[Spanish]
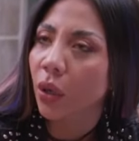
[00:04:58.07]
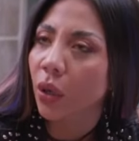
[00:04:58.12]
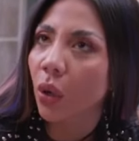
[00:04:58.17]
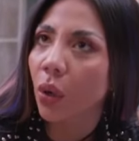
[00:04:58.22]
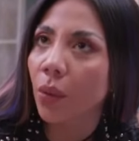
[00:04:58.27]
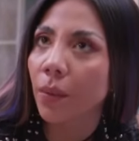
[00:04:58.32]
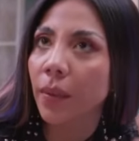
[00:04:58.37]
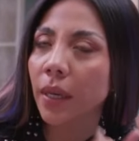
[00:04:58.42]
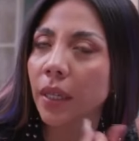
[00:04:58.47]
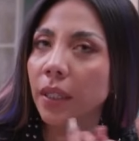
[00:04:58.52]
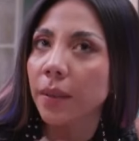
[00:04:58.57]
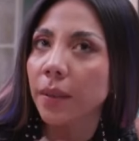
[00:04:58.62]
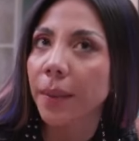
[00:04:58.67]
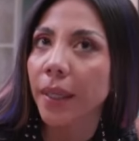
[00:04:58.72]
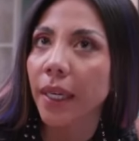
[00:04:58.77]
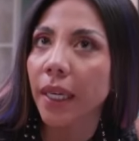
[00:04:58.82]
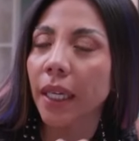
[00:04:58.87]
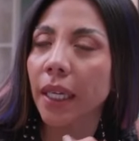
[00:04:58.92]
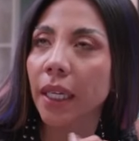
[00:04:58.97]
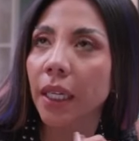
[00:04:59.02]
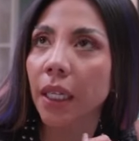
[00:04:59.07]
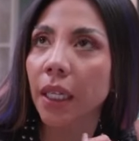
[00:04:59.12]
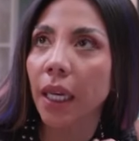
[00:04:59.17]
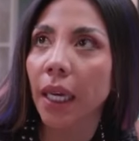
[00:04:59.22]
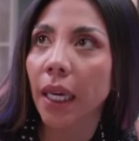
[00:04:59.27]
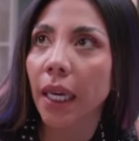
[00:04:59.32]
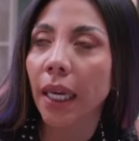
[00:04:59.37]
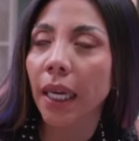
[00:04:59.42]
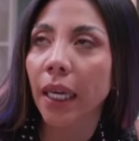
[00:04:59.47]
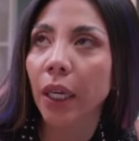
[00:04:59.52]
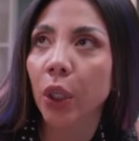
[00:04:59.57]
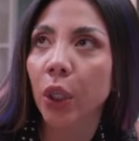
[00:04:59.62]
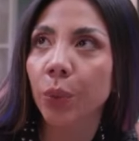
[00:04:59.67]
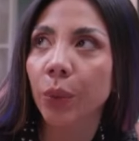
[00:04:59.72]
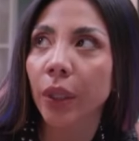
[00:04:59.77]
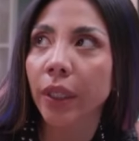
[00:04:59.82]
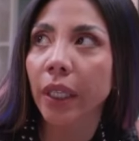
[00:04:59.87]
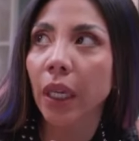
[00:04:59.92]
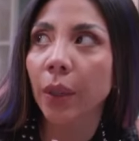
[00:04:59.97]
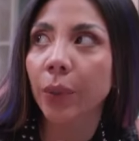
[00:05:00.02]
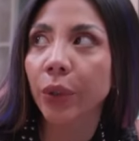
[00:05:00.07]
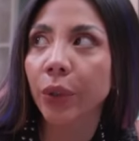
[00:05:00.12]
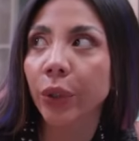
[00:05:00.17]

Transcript: ¿O más bien que como el tabo